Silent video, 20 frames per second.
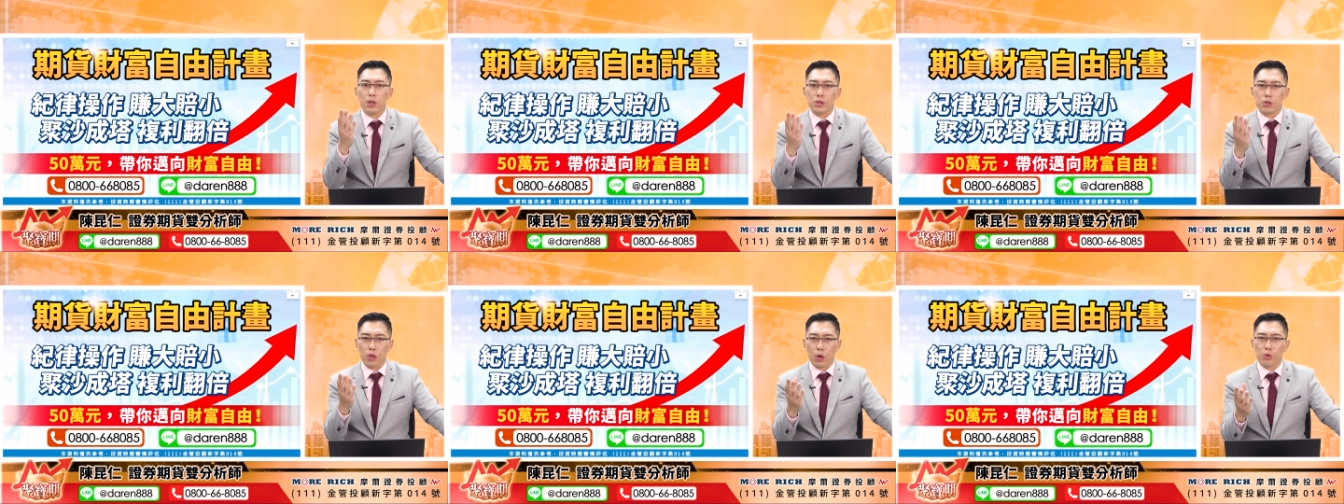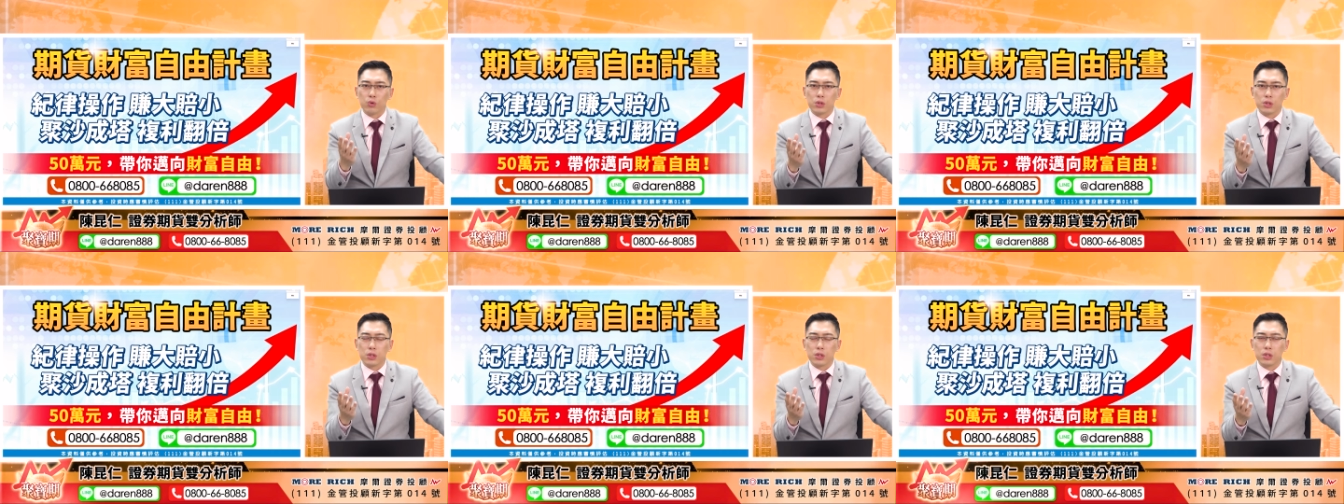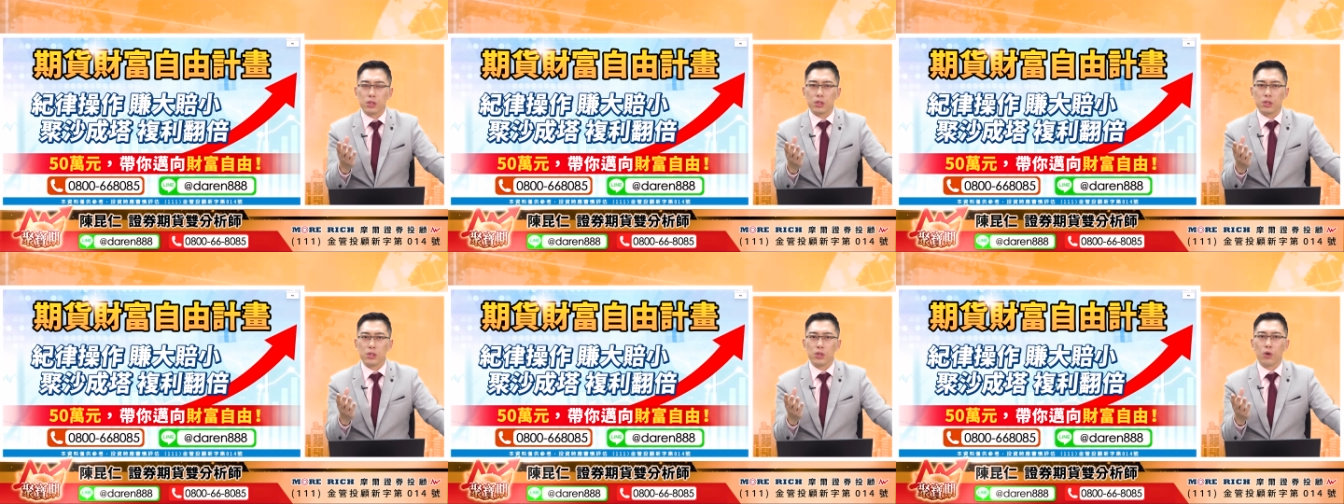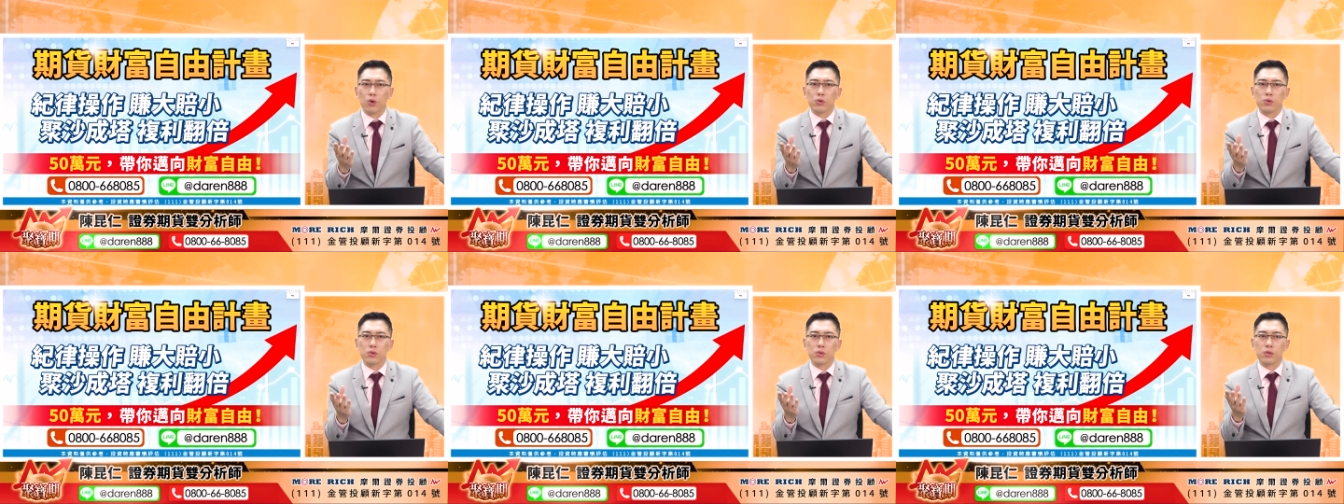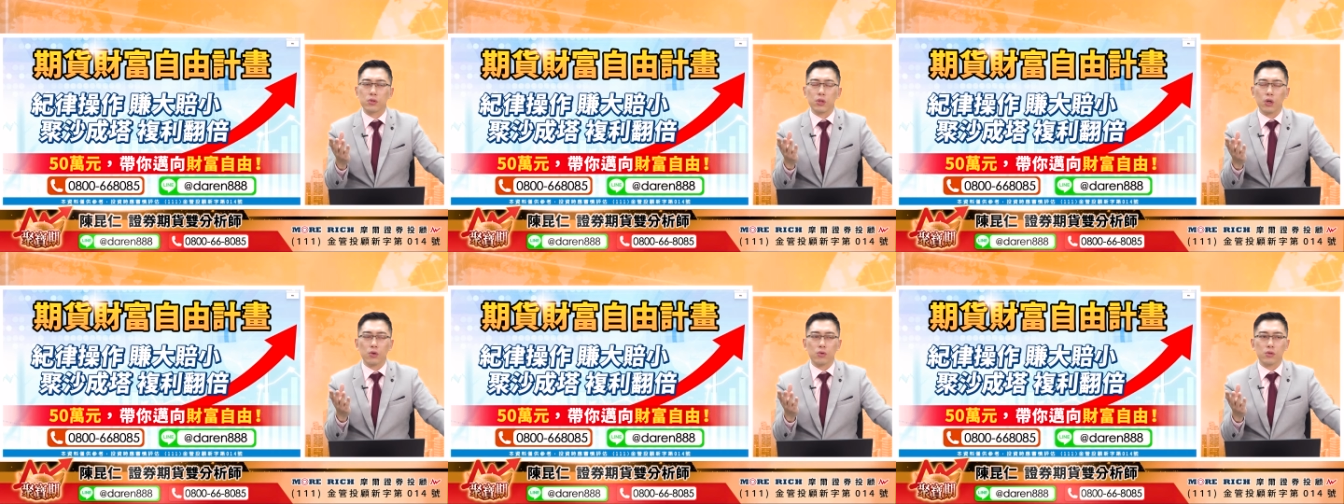投资是用
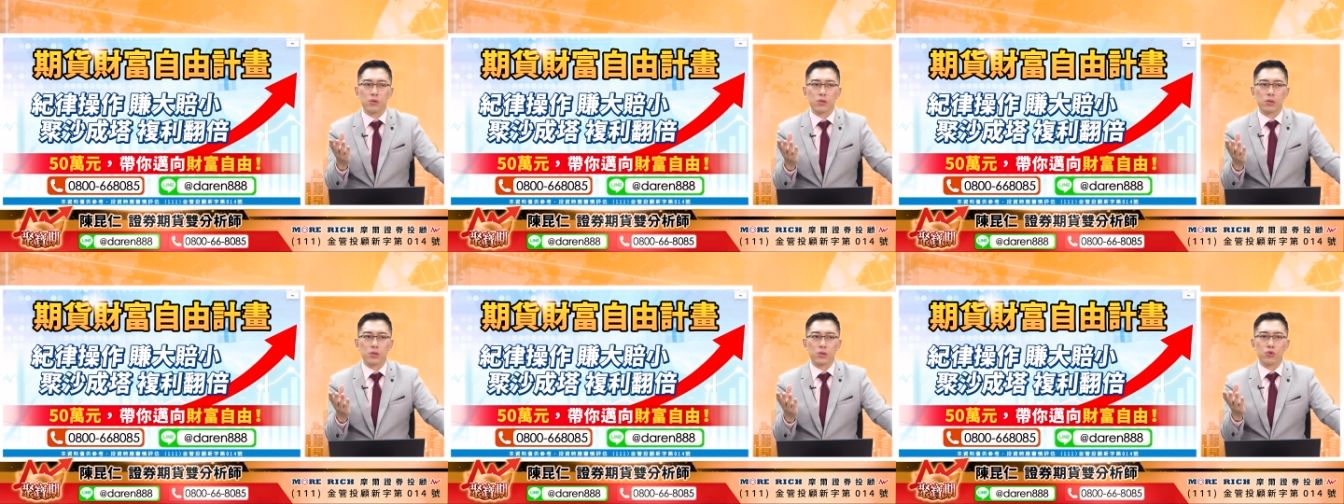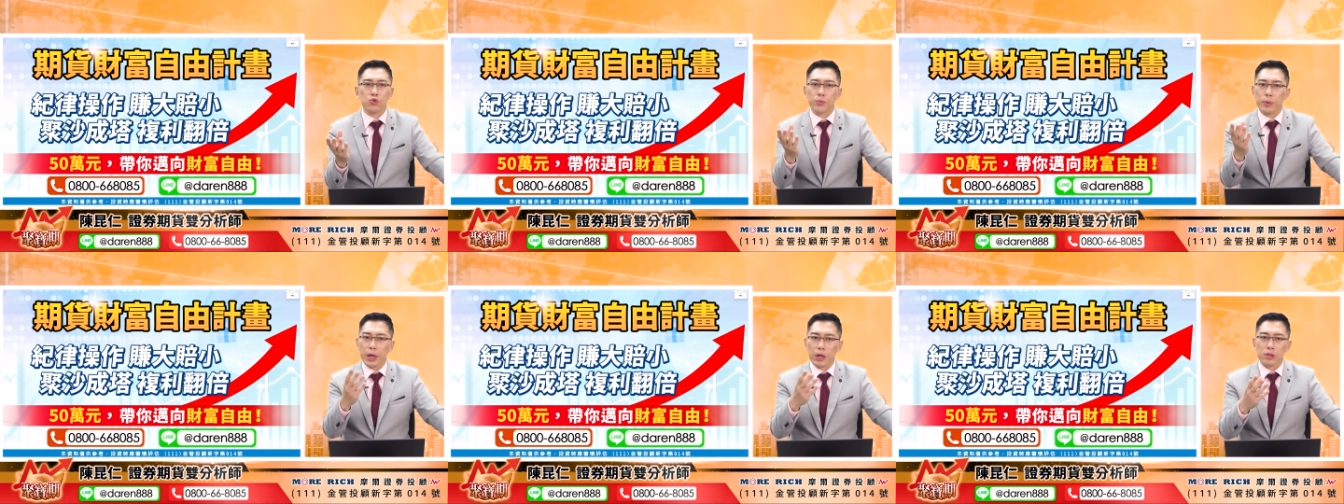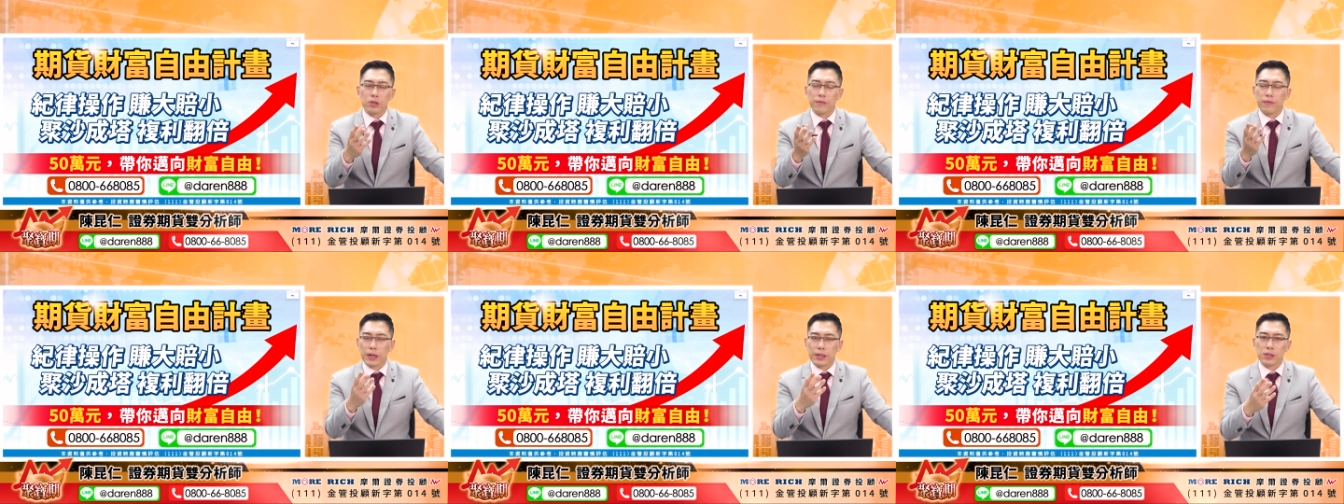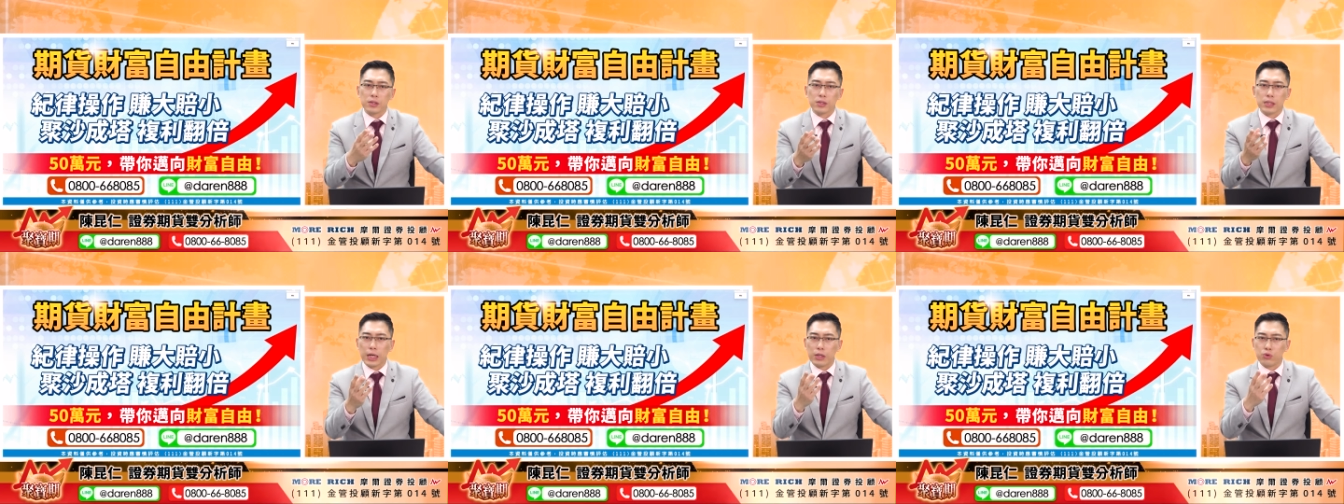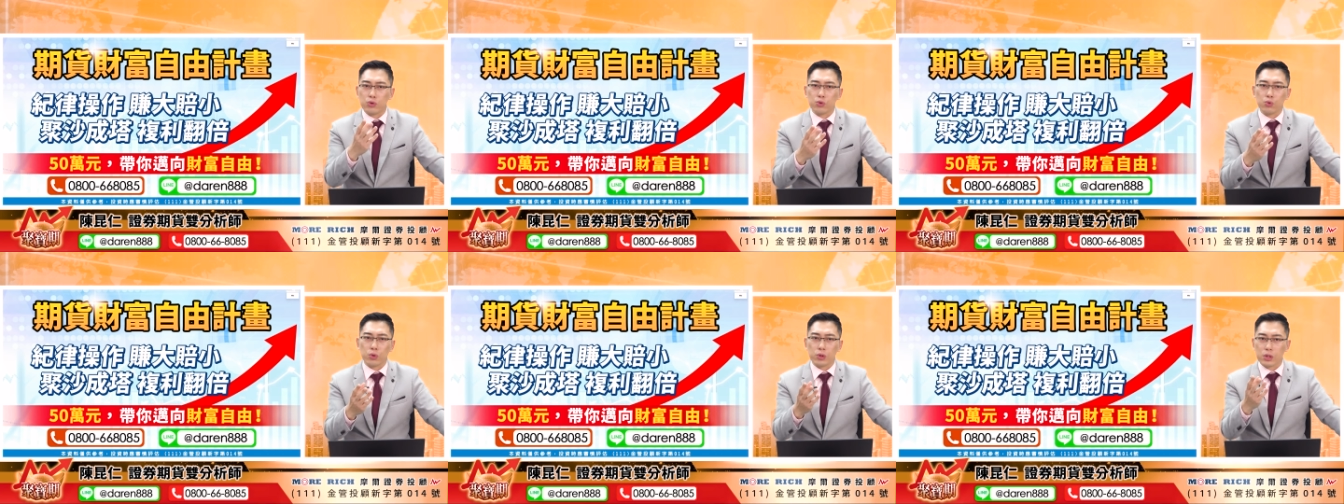用股票的方式来
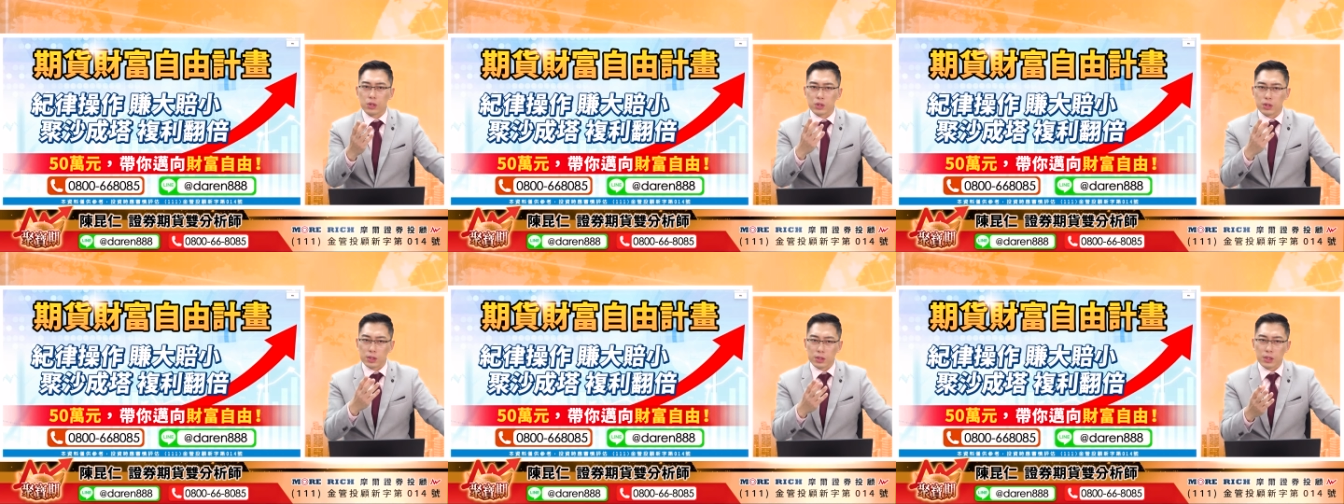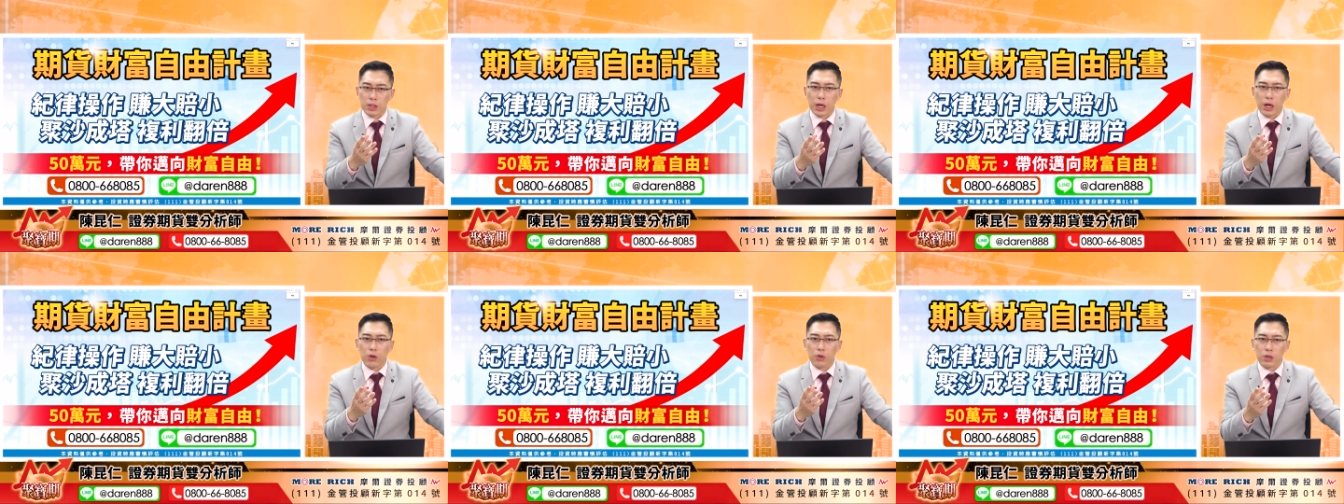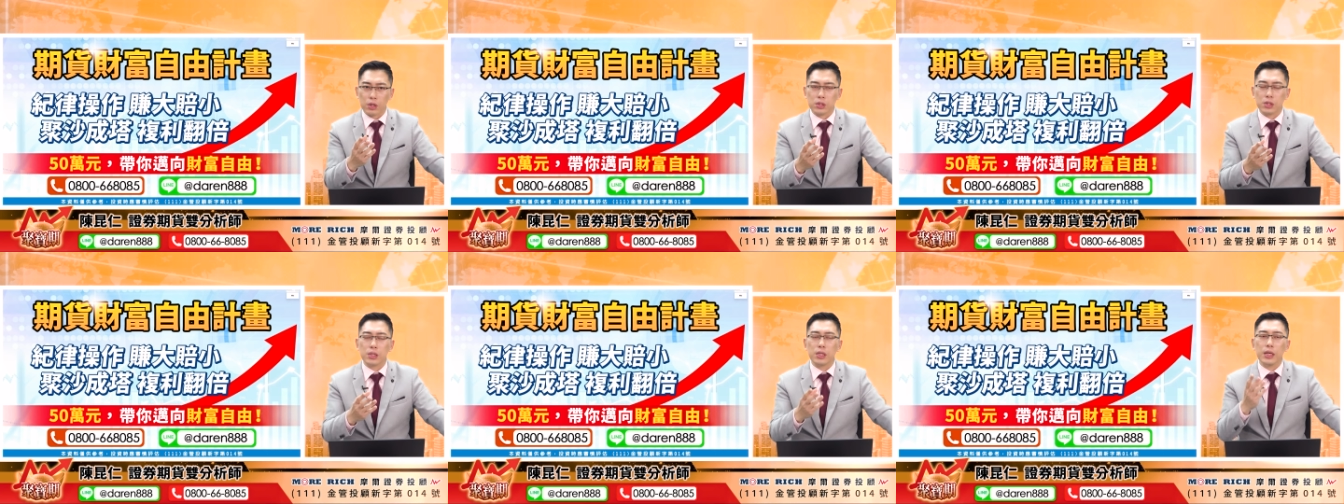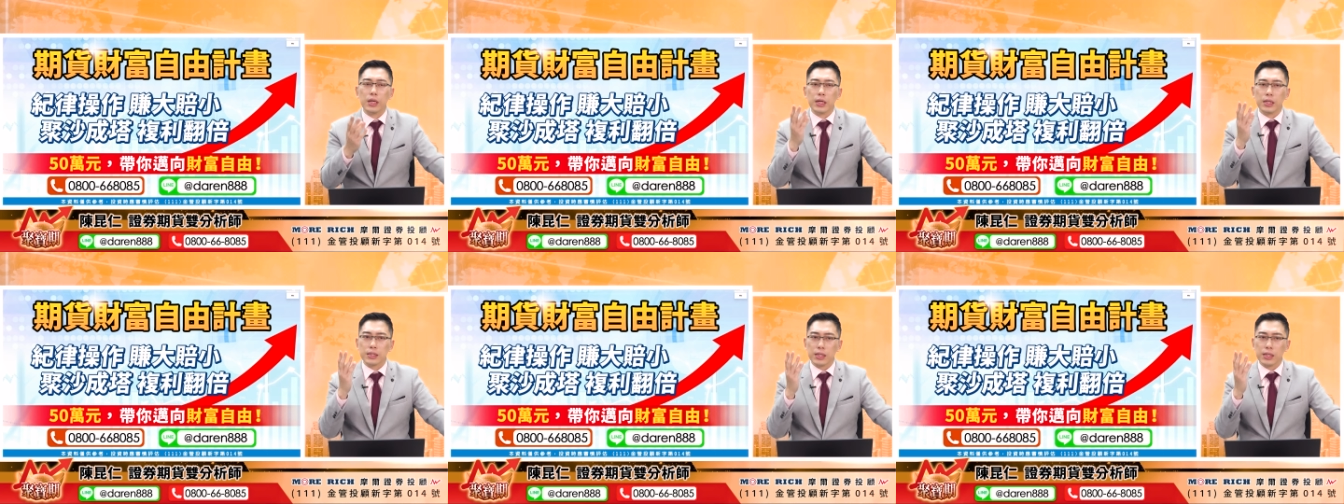去做一个思考，可是，